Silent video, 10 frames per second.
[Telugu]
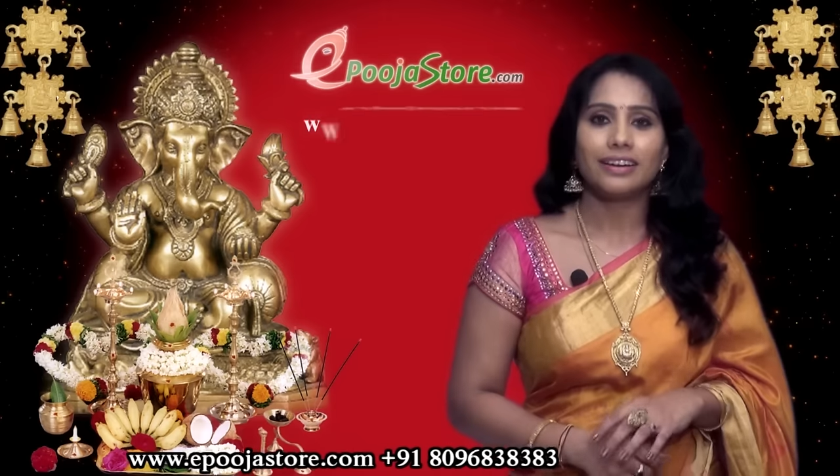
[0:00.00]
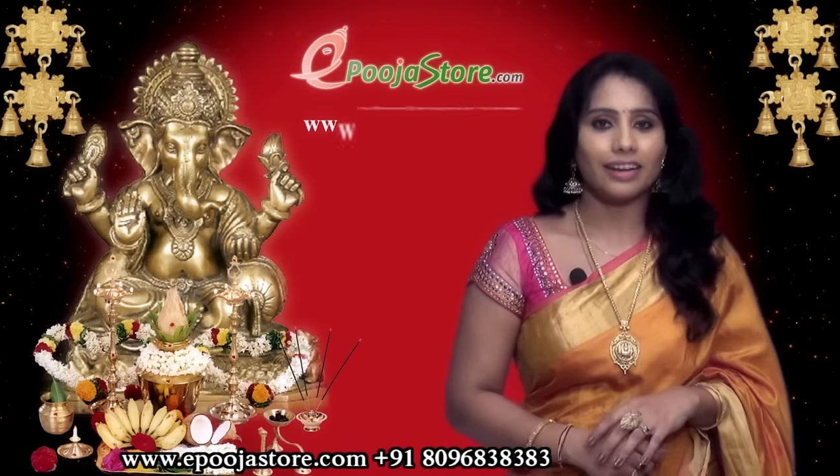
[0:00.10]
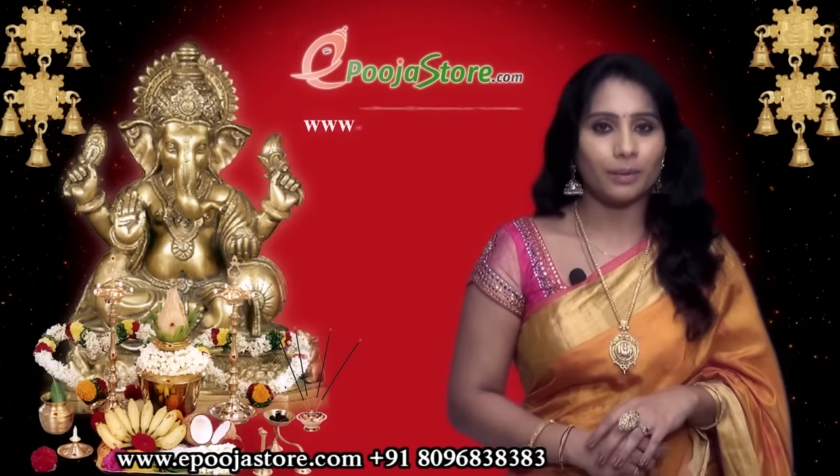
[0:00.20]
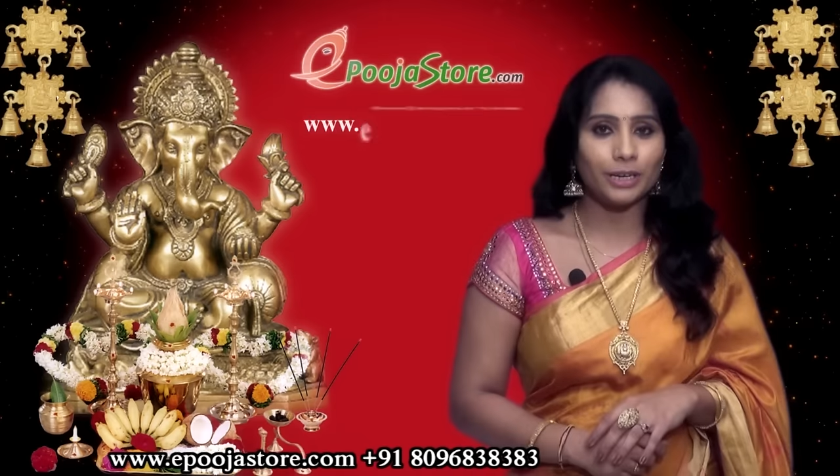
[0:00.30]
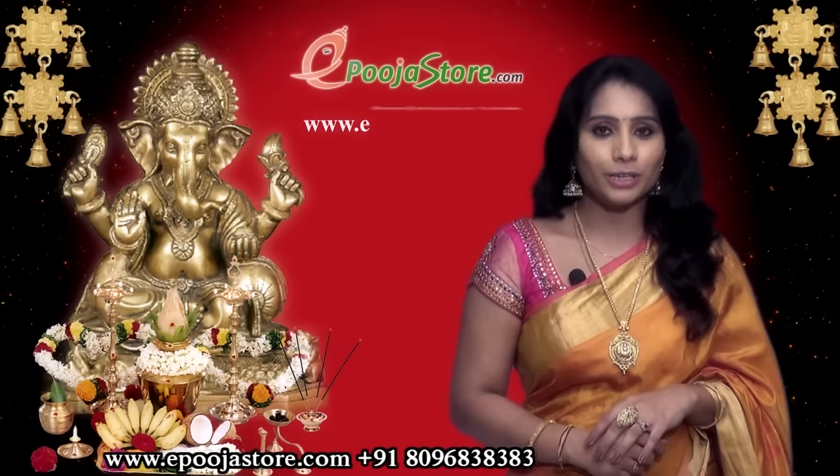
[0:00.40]

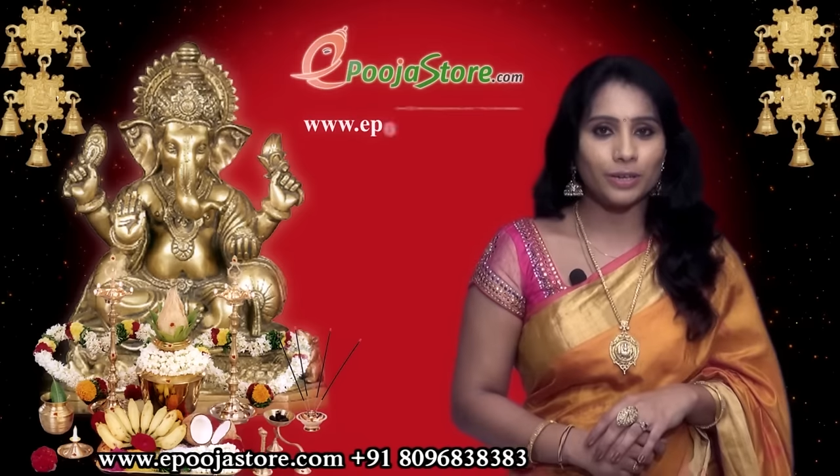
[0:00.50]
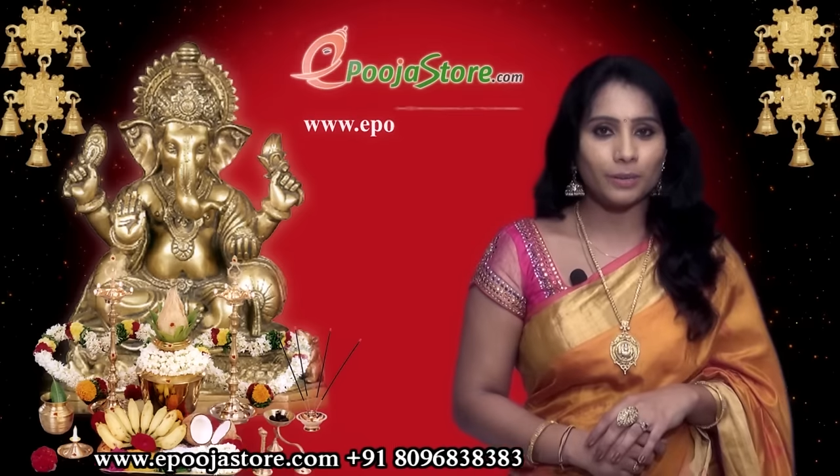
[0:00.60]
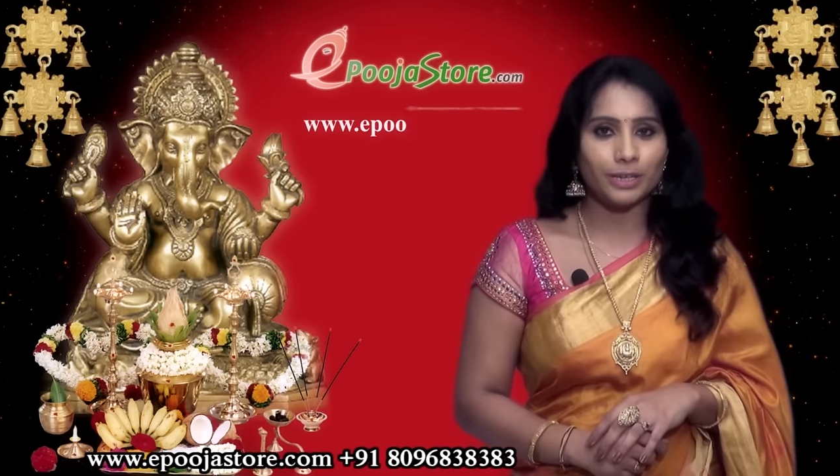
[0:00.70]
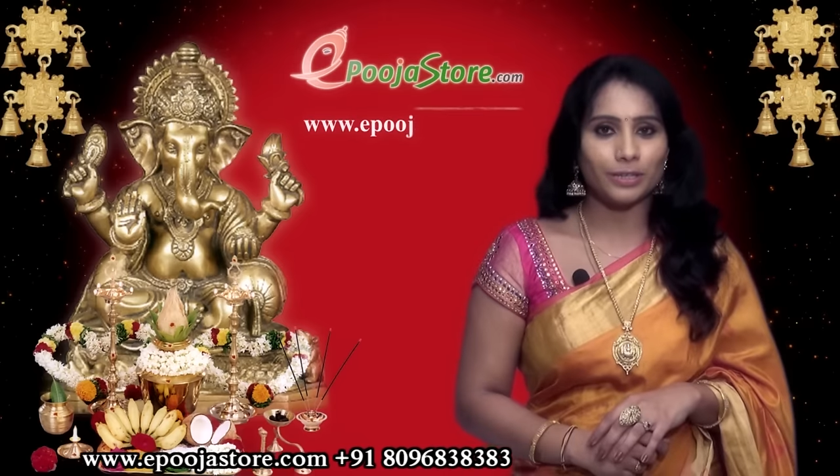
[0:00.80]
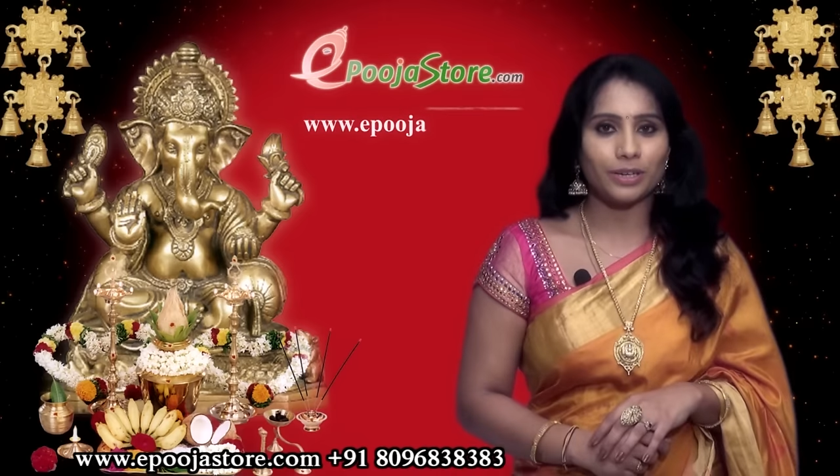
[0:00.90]

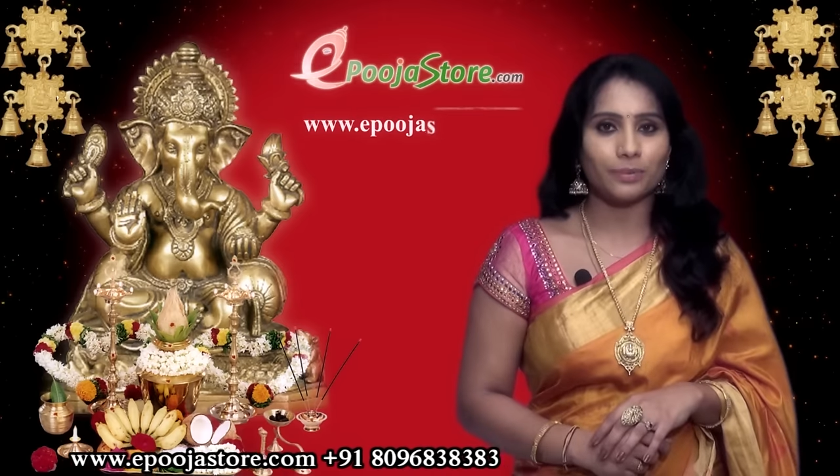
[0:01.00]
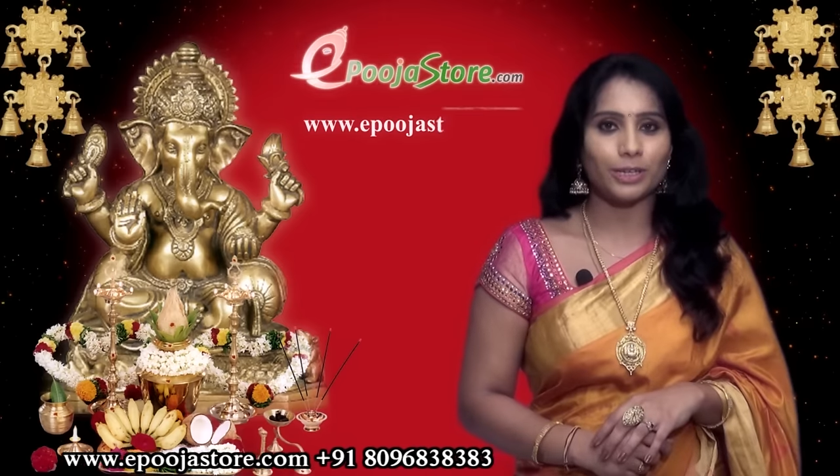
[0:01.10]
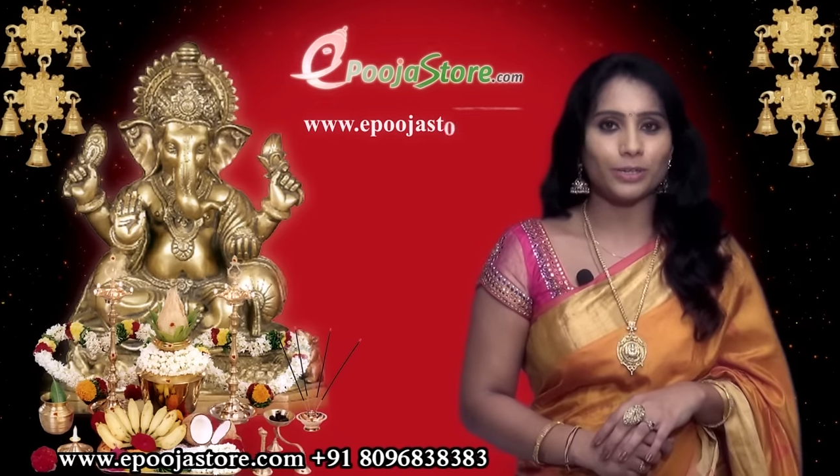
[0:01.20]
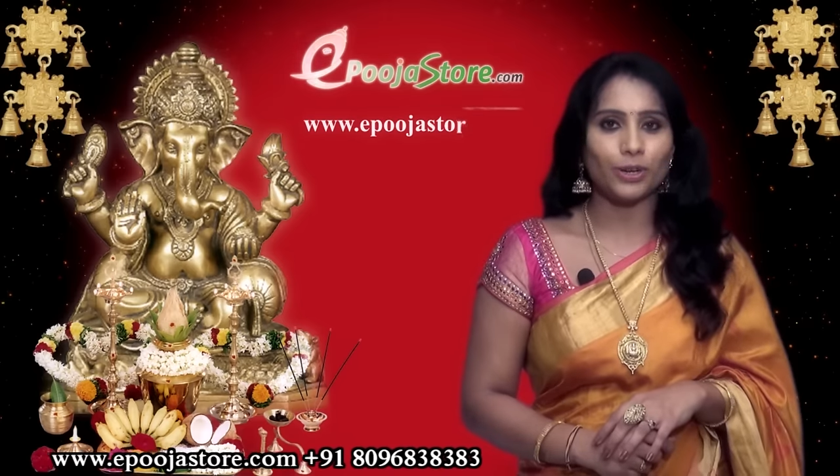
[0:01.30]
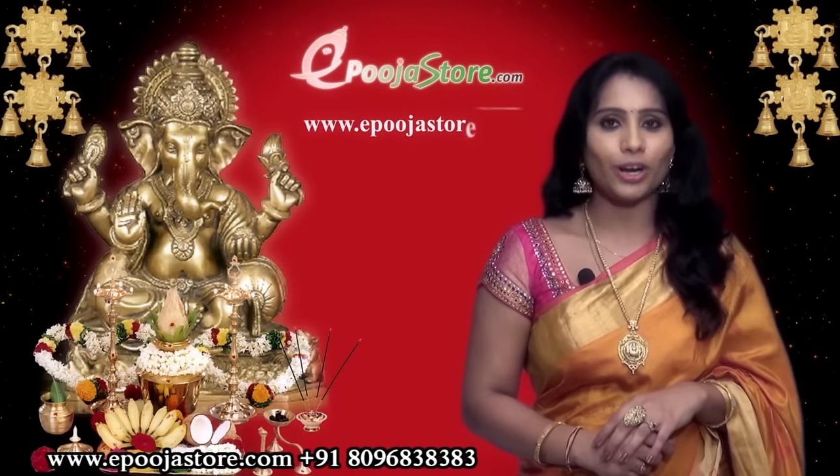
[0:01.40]

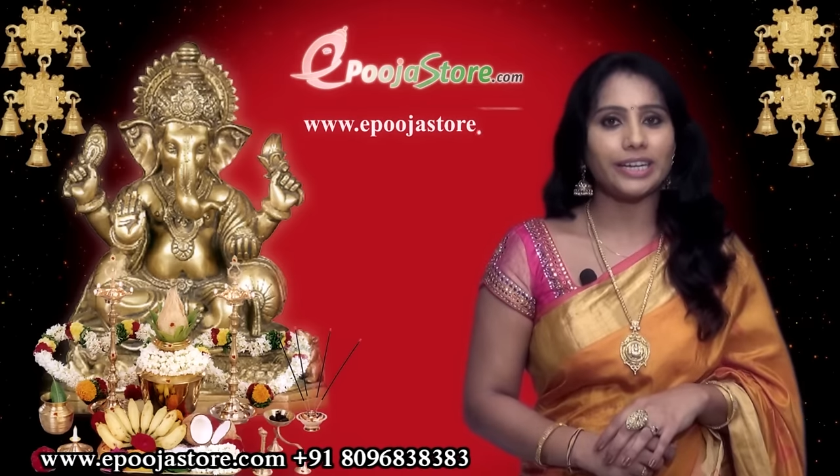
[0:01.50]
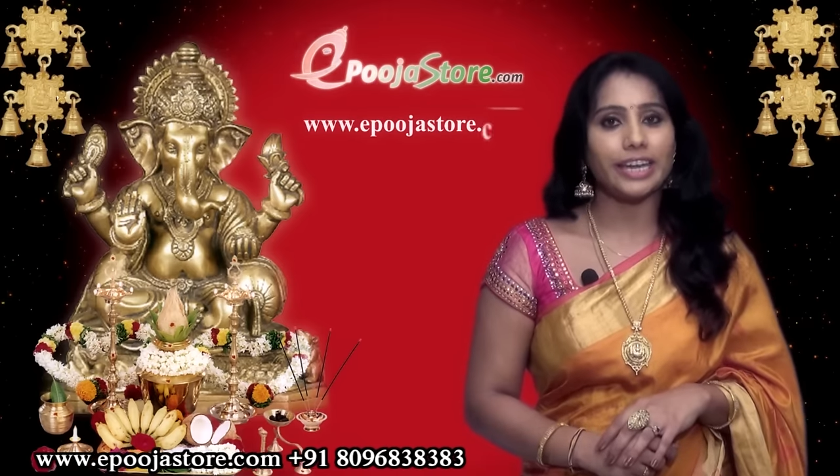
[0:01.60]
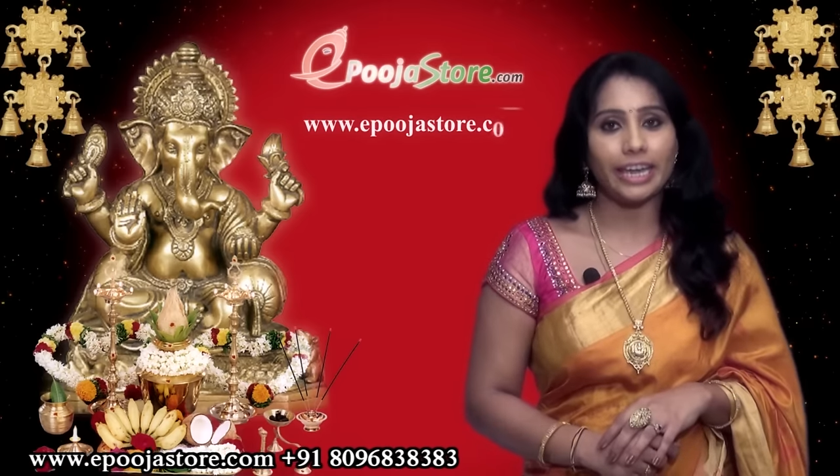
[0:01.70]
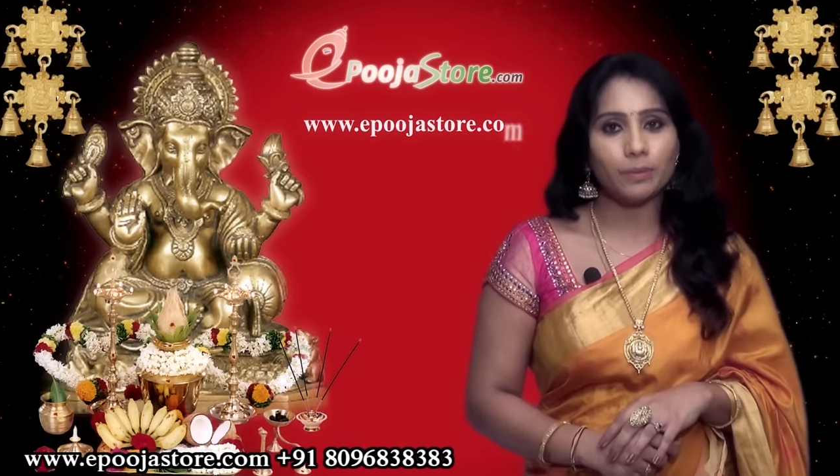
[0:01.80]
డబ్ల్యూడబ్ల్యూడబ్ల్యూ డాట్